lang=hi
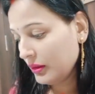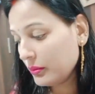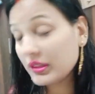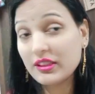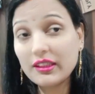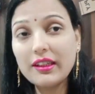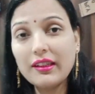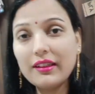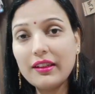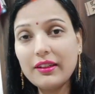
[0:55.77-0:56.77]
बच्चे
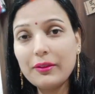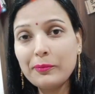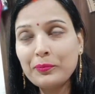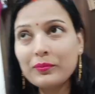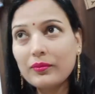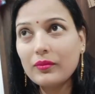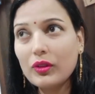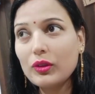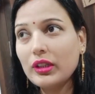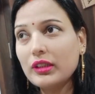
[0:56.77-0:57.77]
के लिए
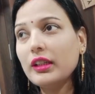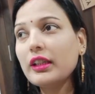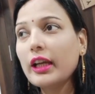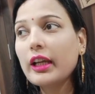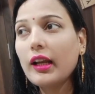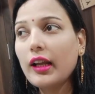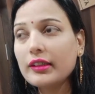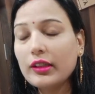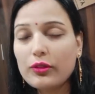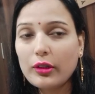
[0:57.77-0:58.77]
तो देखते हैं क्या क्या
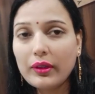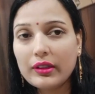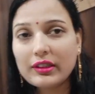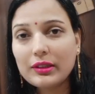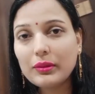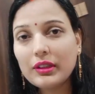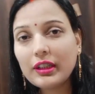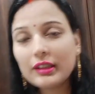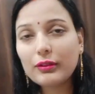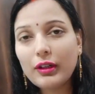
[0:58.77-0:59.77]
लाते हैं उसके बाद
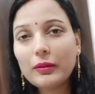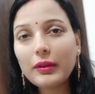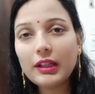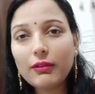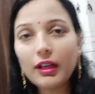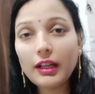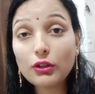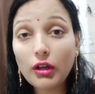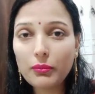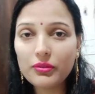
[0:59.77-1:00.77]
रक्षाबंधन का त्यौहार भी आने वाला है
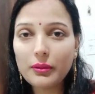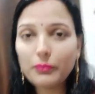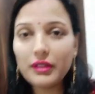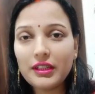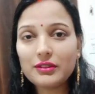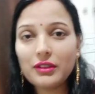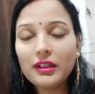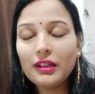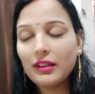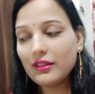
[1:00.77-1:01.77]
तो आप सब प्लीज़
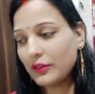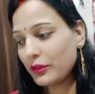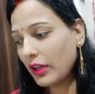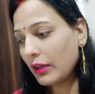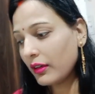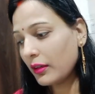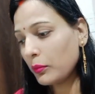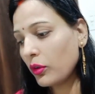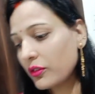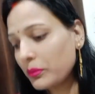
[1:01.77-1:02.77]
ससुराल वाले
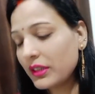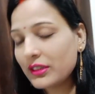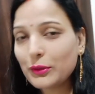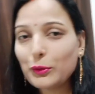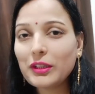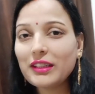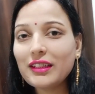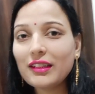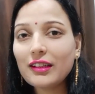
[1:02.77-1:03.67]
ब्लॉग्स मेरे ज़रूर देखिएगा